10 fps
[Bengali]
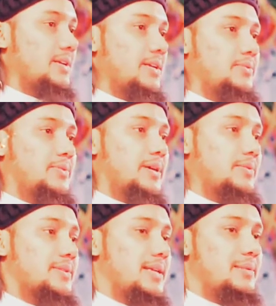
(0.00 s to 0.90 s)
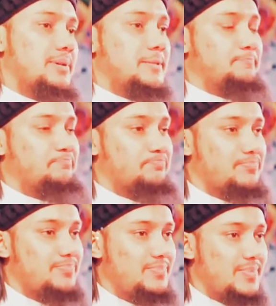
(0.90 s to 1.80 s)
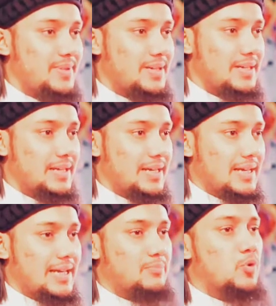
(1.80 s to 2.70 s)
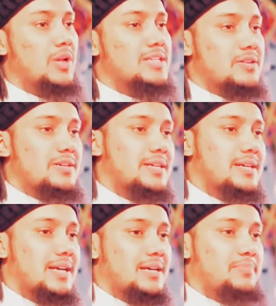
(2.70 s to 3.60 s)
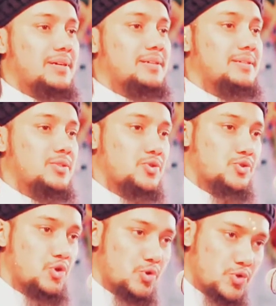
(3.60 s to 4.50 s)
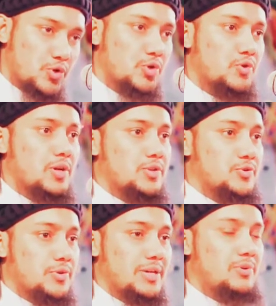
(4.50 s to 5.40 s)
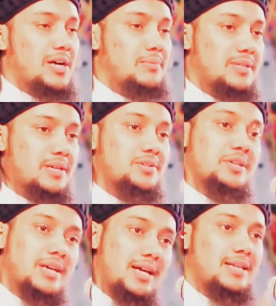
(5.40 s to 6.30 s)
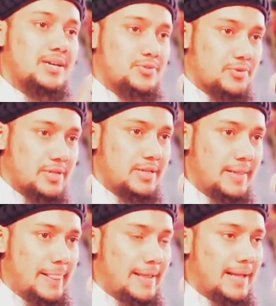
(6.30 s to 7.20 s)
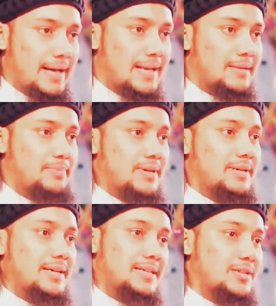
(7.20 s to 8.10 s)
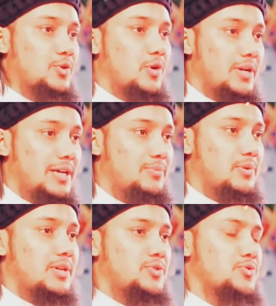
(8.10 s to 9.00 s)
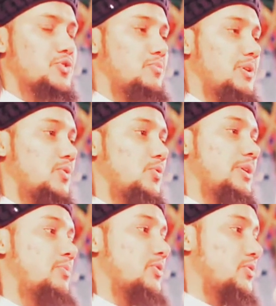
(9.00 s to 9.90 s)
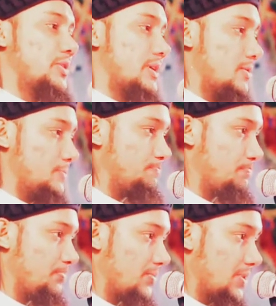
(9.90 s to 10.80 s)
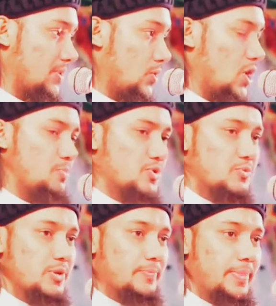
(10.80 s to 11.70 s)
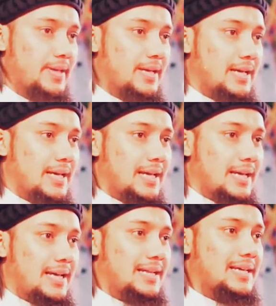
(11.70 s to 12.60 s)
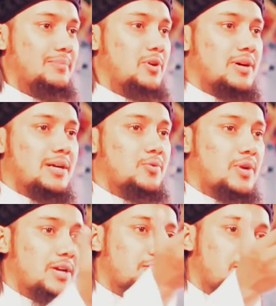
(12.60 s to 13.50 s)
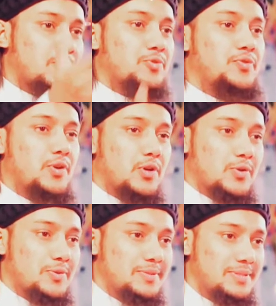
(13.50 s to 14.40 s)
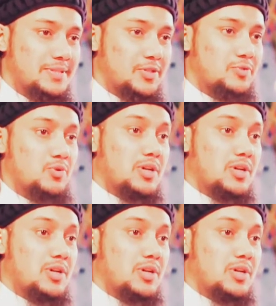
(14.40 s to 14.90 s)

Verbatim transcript: সাল্লামের এই ভুলে যাওয়াটাকে আল্লাপাক সংশোধন করার জন্য এবং আমাদেরকে শিক্ষা দেওয়ার জন্যে আল্লাহ পাক এটাকে ধরলেন এবং কিছু সময় ওহি বন্ধ হয়ে গেল অল্প সময় এদিকে মক্কার কোরাইশটা তো উৎফুল্ল সে তো